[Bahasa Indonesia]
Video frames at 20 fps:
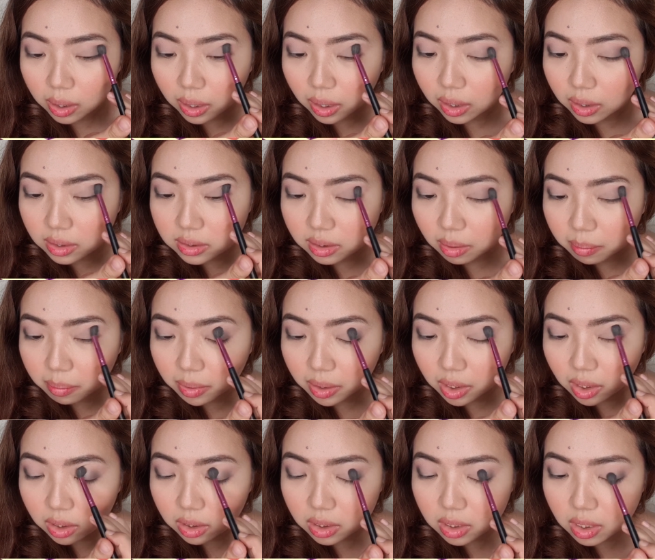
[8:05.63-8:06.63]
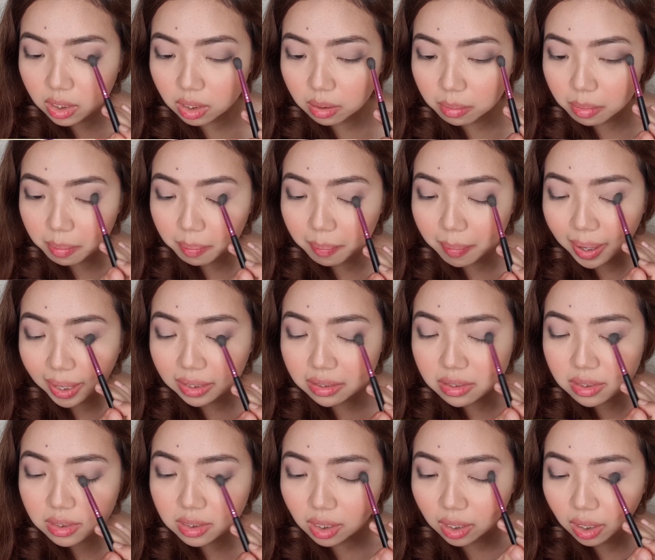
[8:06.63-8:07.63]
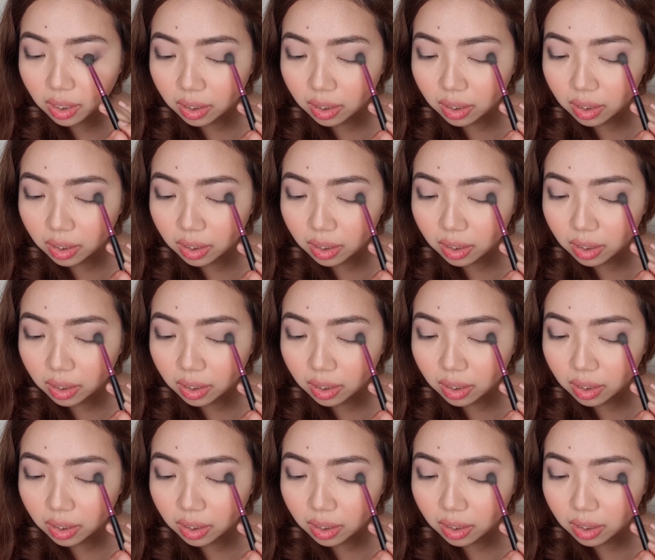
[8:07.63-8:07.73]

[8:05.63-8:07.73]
kalian kesampingin nanti jadi lebih panjang